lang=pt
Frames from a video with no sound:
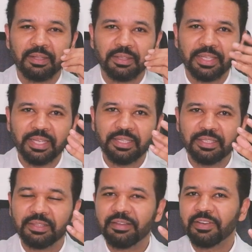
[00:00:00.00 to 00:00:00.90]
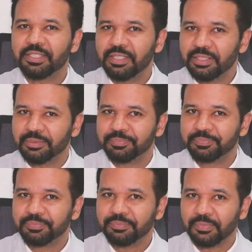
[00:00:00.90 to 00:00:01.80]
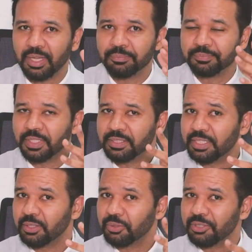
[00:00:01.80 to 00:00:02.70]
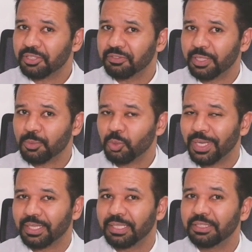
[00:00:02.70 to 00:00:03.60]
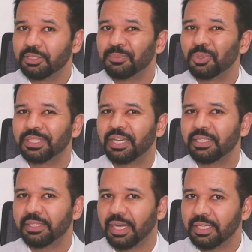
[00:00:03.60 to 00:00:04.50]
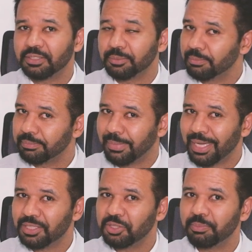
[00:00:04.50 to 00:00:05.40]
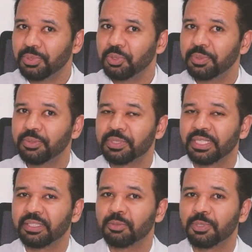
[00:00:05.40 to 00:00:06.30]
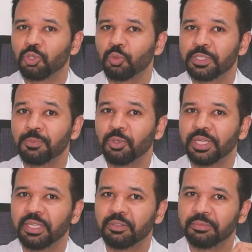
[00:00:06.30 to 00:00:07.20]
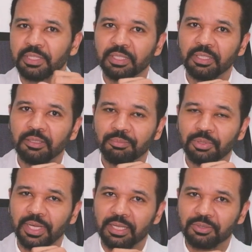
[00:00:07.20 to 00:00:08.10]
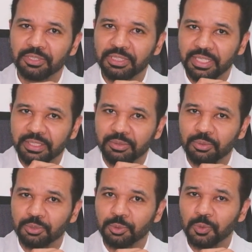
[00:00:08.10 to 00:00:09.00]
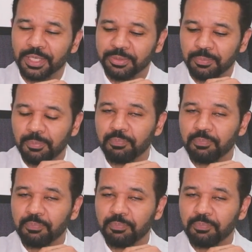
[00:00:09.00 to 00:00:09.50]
Dengue tem vacina. Né? Esse ano nós tivemos uma grande mortalidade, mais de 1.200 pessoas morreram por causa de dengue no último ano.